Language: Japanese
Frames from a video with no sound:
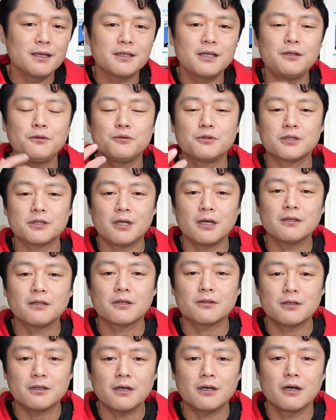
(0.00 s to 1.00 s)
寄付したん
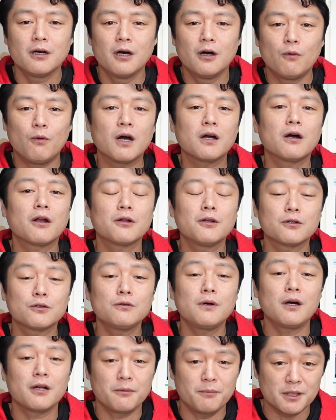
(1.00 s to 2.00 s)
だったらわからなく
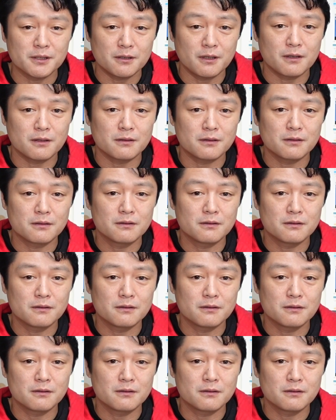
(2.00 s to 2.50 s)
はありません。